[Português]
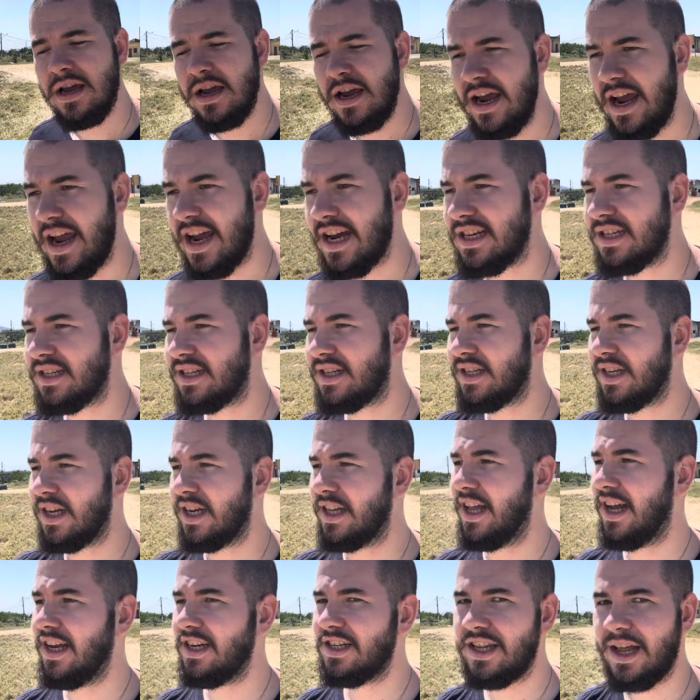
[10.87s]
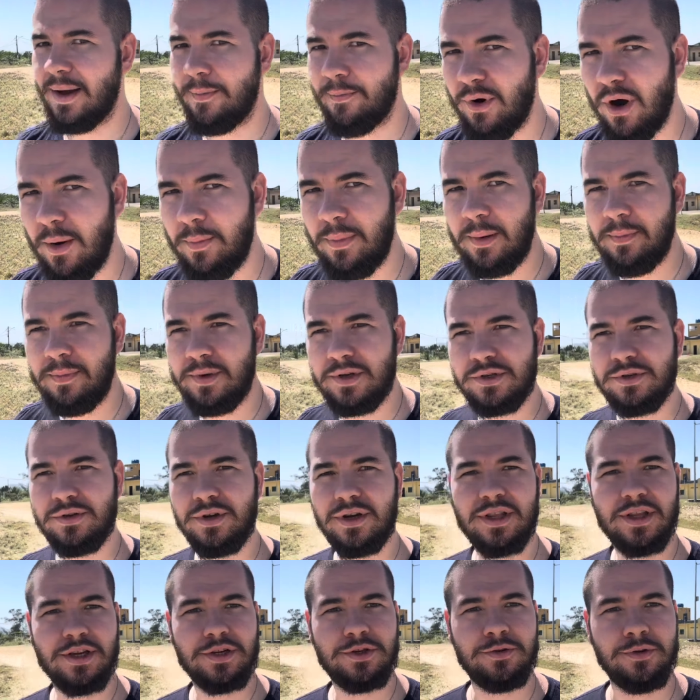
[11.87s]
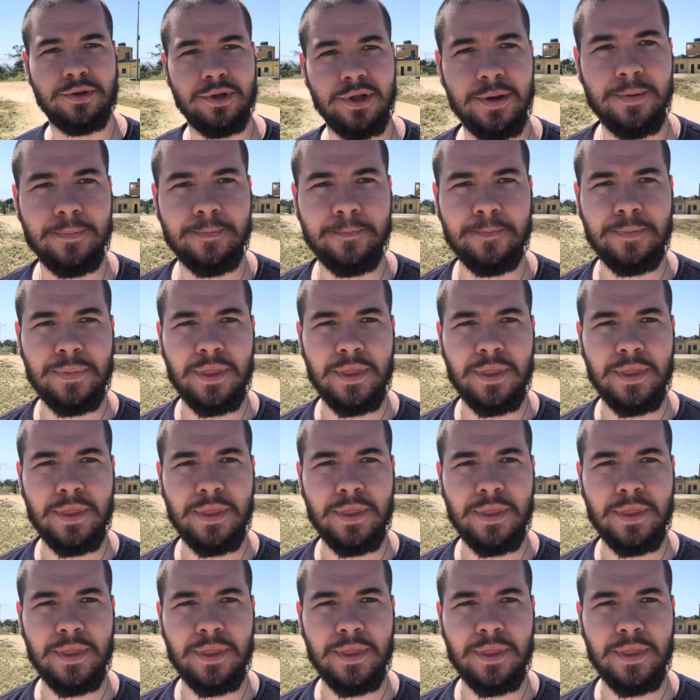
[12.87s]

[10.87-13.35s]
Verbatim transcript: É a ansiedade da própria pessoa que está estudando,